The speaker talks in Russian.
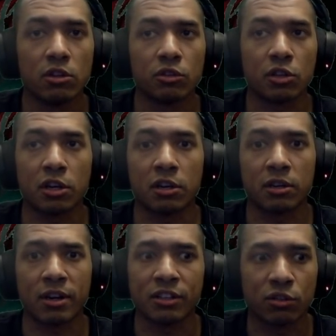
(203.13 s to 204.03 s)

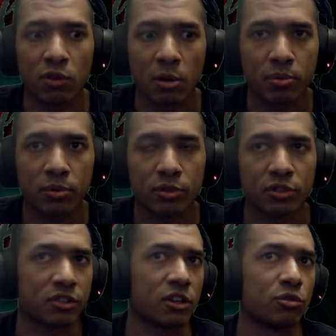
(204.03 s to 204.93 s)
на ранний твап и
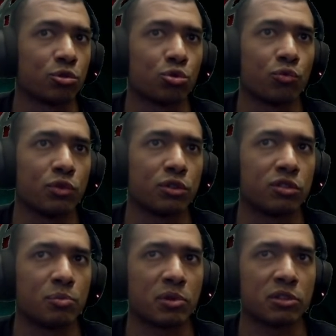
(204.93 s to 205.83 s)
сказали то, что он
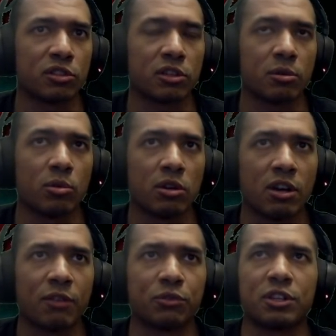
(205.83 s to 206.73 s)
выйдет типа где-то
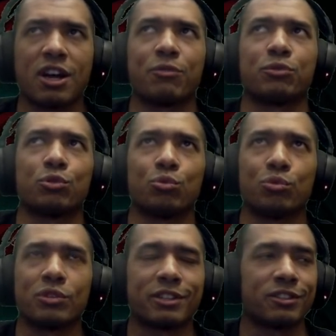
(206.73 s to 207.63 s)
автор
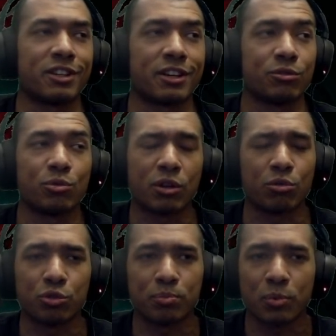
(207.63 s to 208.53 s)
afternoon, ну, как-то так. Ну,
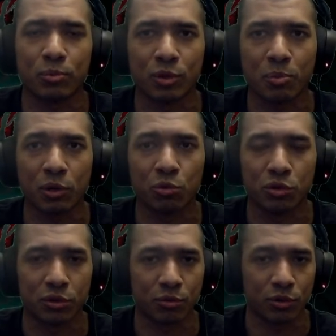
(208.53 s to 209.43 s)
короче, на
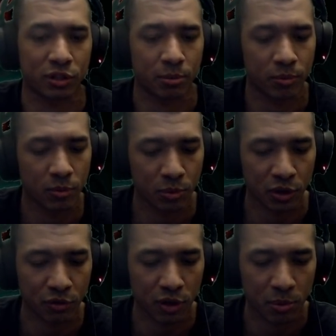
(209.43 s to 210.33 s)
полудне у них там по
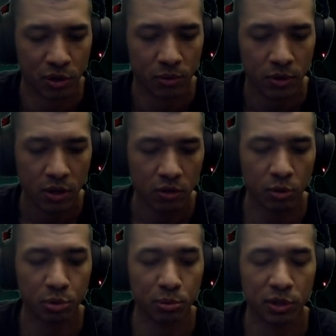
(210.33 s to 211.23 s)
их времени.
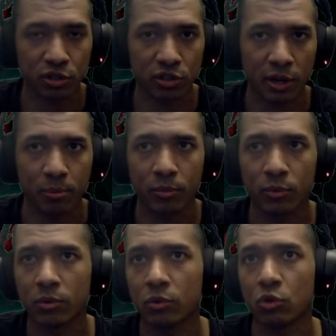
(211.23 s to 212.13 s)
В общем, ожидаем.
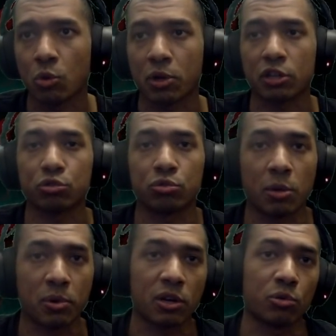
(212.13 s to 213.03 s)
Но пока что,
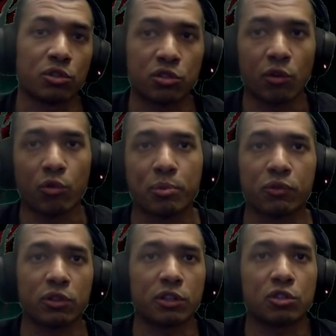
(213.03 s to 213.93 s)
да, пока у нас все равно
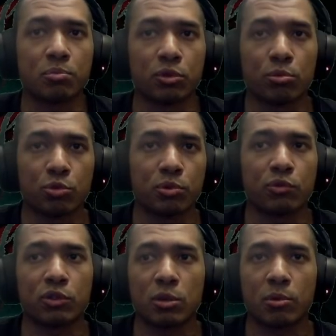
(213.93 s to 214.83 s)
профилактика, пройдемся по
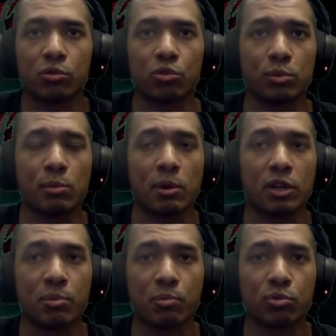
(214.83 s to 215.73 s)
новостям, которые мы
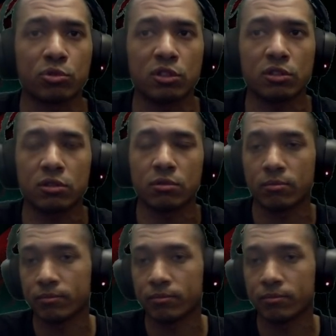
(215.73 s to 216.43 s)
могли пропустить.